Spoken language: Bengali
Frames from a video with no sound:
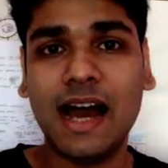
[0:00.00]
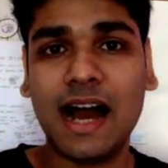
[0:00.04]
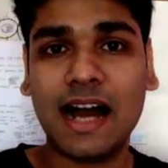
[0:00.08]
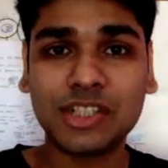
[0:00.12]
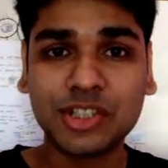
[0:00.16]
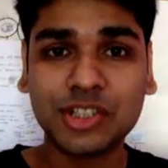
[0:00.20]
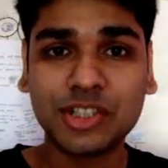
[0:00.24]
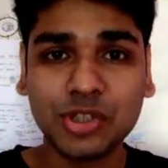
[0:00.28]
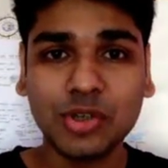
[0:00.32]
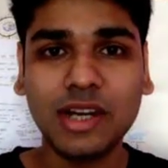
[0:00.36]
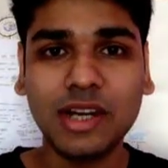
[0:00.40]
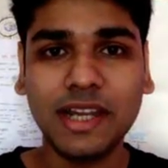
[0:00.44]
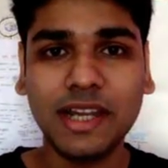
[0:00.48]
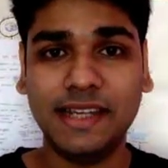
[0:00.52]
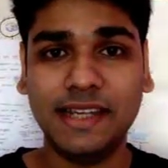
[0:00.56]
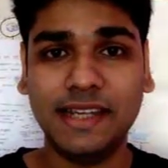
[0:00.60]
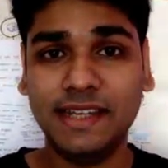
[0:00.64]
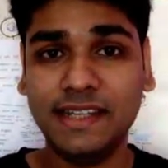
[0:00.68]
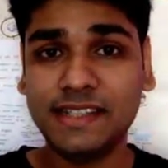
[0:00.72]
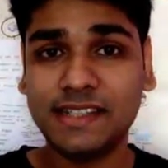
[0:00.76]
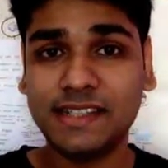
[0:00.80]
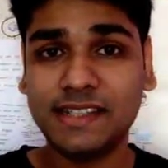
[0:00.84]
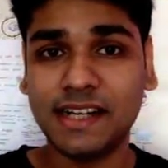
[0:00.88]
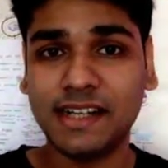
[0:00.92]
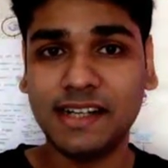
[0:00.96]
আসলে
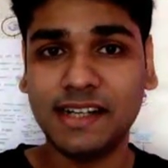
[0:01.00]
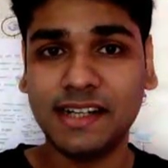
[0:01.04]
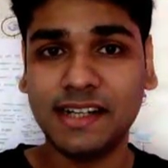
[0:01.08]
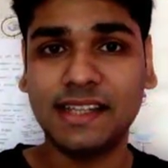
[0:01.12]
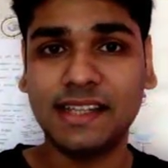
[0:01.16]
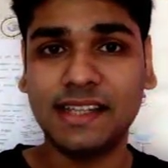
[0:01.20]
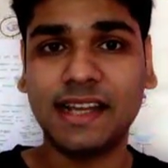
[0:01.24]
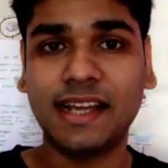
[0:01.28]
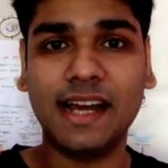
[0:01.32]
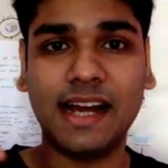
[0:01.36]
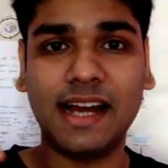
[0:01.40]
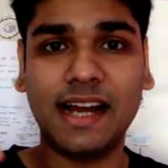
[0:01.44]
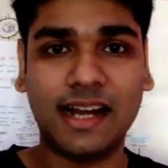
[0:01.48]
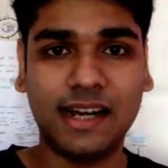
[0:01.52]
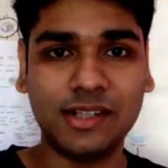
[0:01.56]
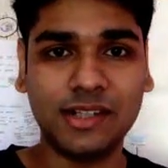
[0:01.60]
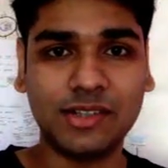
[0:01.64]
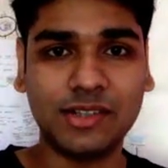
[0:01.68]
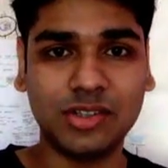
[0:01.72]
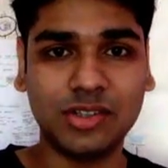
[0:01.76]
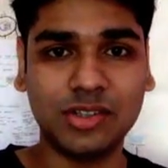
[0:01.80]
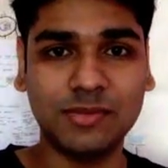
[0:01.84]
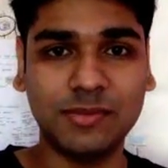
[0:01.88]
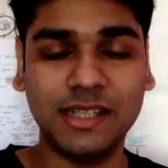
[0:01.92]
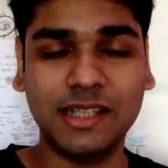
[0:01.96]
ইন্টারনেট থেকে আর্ন
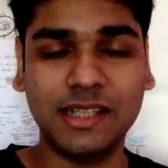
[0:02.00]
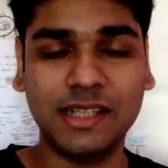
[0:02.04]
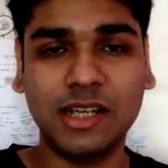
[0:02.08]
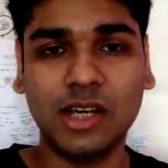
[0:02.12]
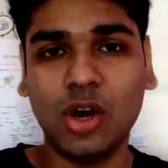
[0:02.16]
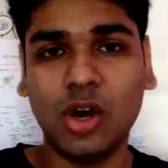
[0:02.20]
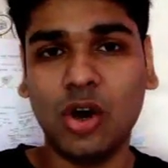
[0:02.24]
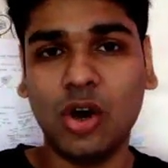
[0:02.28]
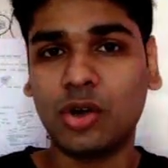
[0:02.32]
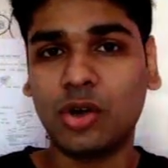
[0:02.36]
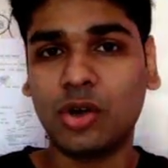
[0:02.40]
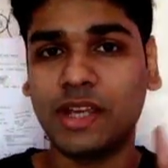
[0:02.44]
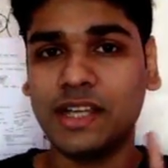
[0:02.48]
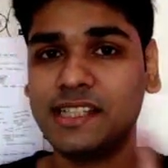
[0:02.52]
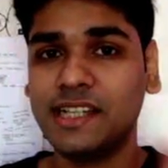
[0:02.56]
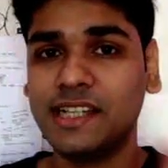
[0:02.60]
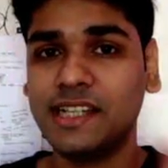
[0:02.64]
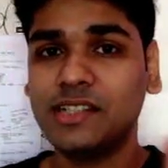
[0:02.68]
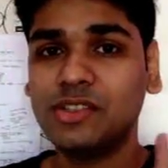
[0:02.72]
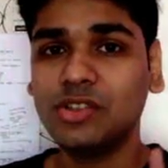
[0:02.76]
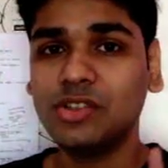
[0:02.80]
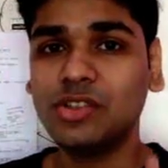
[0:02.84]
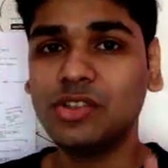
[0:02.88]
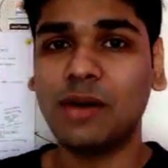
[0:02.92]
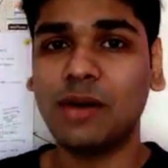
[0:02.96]
করবেন ওকে সেই
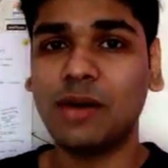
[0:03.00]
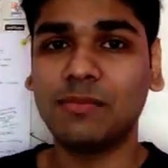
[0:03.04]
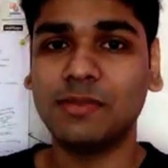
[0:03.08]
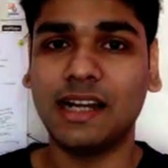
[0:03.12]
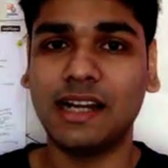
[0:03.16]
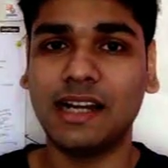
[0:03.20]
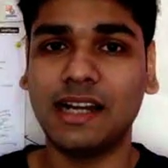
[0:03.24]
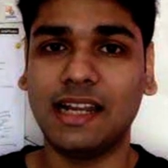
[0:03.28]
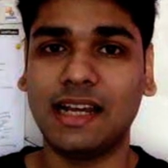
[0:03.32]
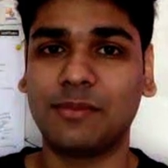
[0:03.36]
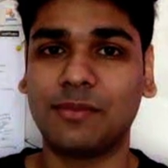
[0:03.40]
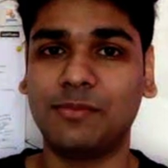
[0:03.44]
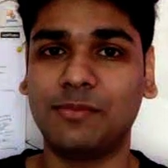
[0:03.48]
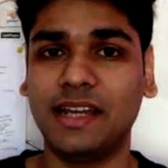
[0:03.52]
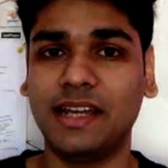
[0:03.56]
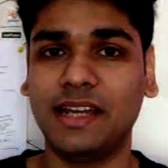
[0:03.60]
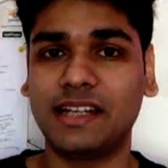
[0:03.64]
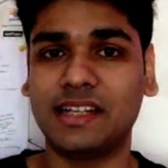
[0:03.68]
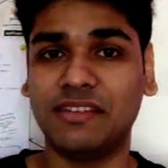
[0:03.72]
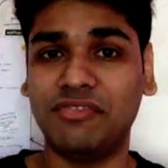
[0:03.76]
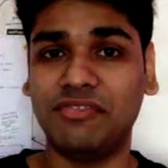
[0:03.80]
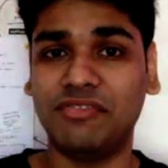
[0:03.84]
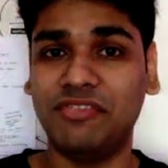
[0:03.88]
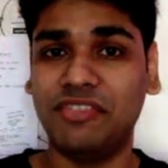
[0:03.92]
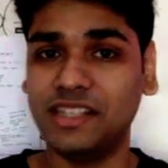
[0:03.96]
জন্য আপনার লাগবে
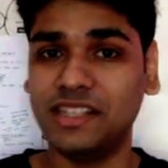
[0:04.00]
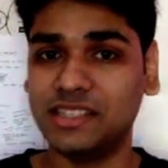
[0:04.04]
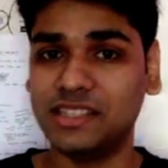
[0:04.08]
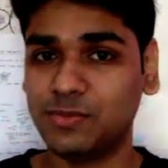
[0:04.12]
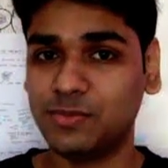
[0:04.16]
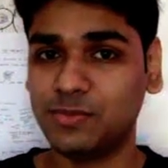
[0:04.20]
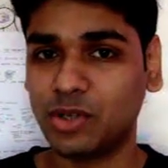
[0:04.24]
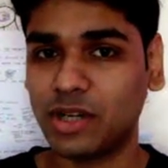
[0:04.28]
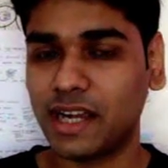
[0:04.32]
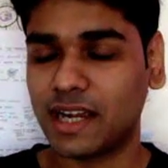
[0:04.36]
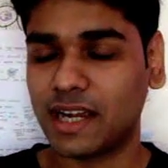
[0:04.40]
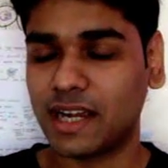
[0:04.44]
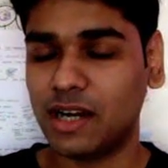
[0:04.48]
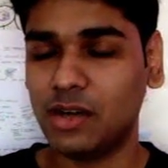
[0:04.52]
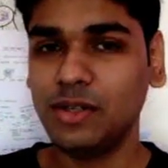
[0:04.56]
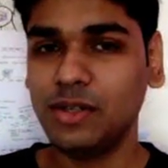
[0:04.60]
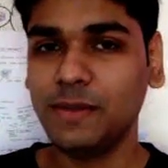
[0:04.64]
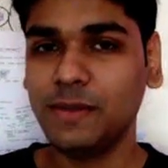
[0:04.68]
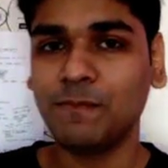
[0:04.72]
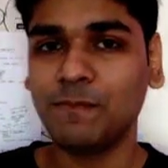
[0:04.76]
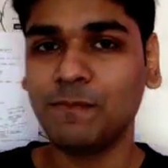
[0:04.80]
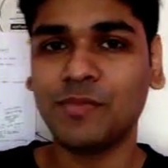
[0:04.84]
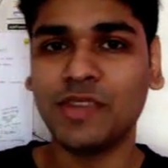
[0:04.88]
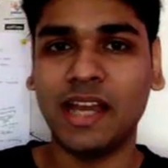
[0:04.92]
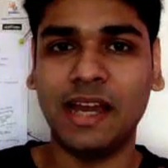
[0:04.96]
একটা ফেসবুক অ্যাকাউন্ট
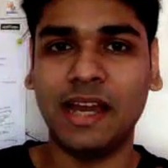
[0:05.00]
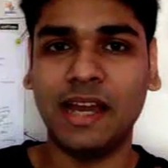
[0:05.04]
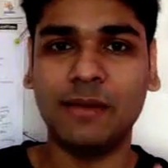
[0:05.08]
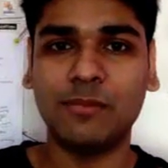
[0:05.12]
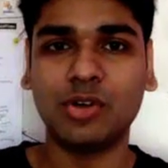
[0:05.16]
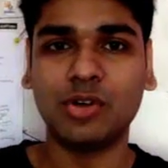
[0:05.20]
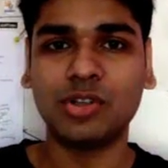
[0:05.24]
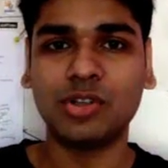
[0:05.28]
এবং